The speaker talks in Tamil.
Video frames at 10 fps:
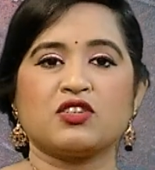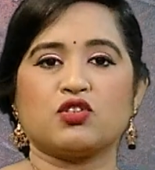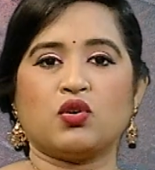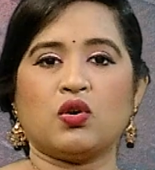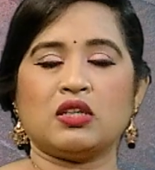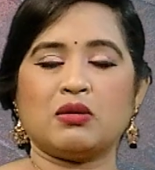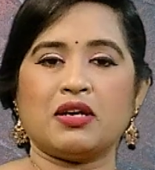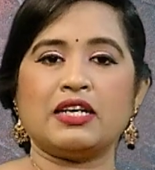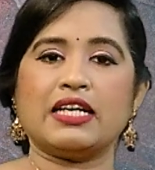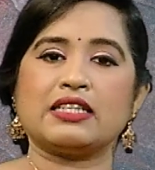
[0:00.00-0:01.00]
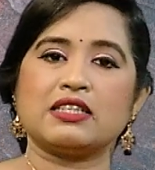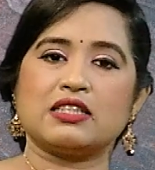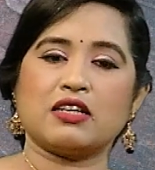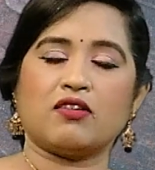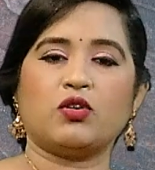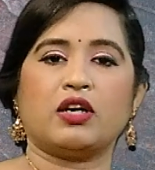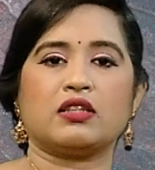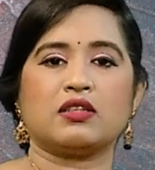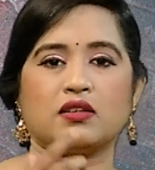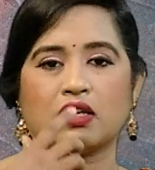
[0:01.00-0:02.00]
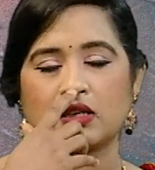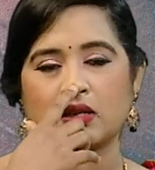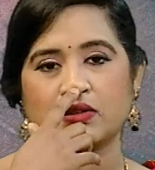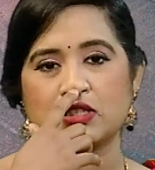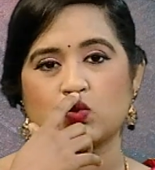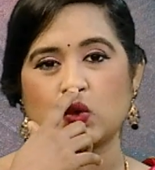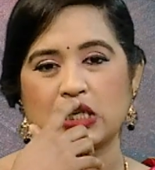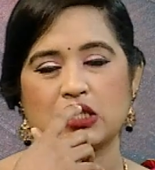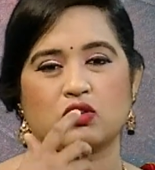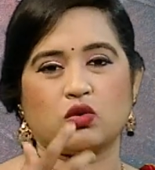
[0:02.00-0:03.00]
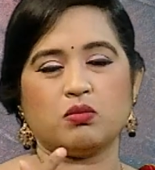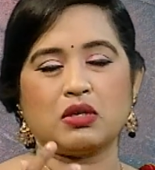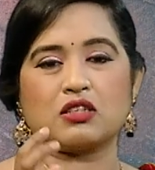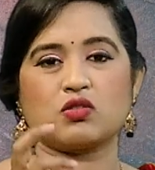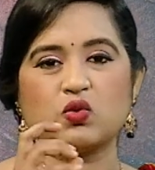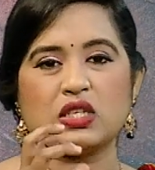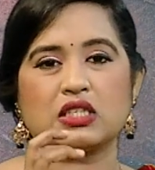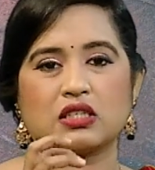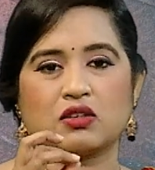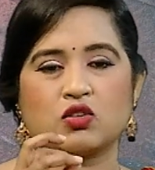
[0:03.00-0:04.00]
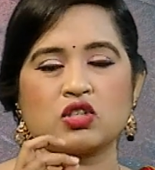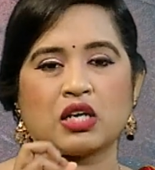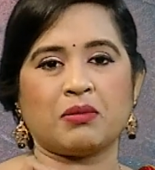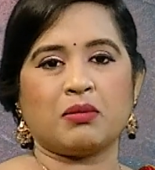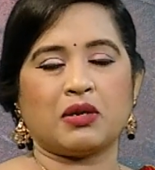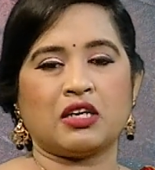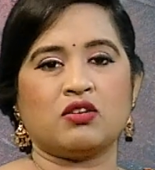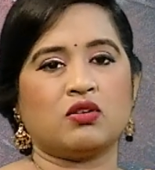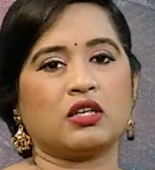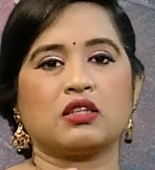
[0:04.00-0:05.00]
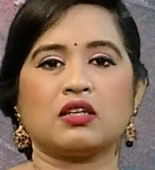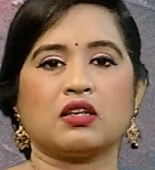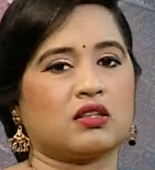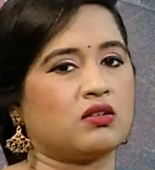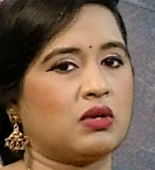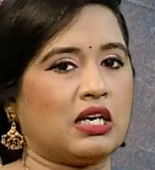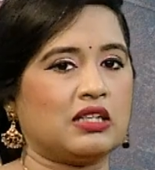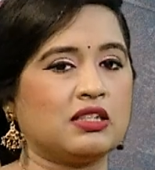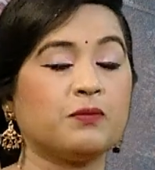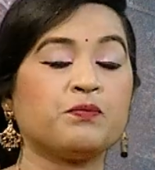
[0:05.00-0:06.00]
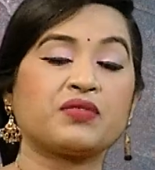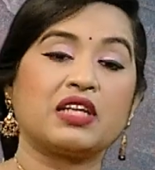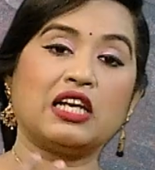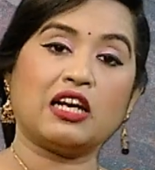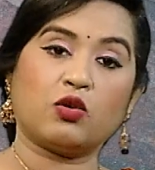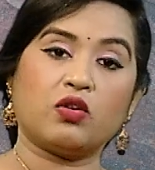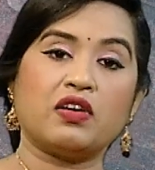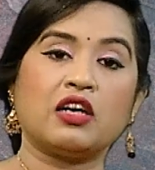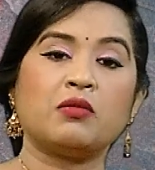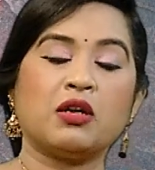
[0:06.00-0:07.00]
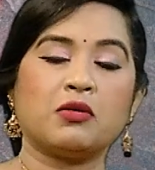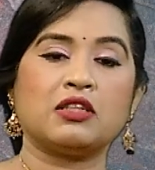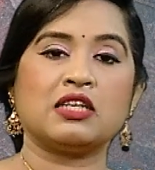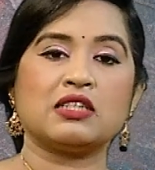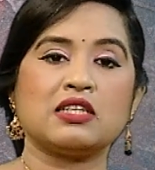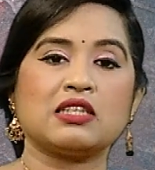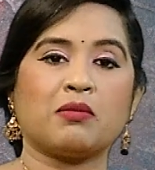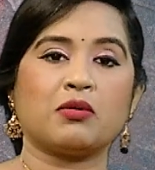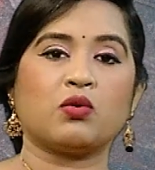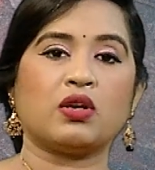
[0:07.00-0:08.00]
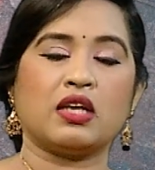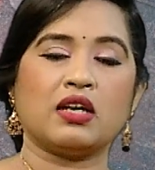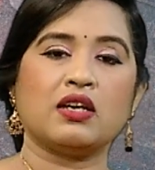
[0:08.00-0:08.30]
ஸோ அந்த மாதிரி டெசர்ட்ஸாகவும் எடுத்து அதில் வந்து ஸ்வீட் இருக்கும் பட் ஸ்வீட் கொஞ்சம் கம்மி பண்ணியும் எடுத்துக்கிறதும் நல்லது இல்லைனா கூட வெறும்னே நம்ம தினசரி சாப்பிடக்கூடிய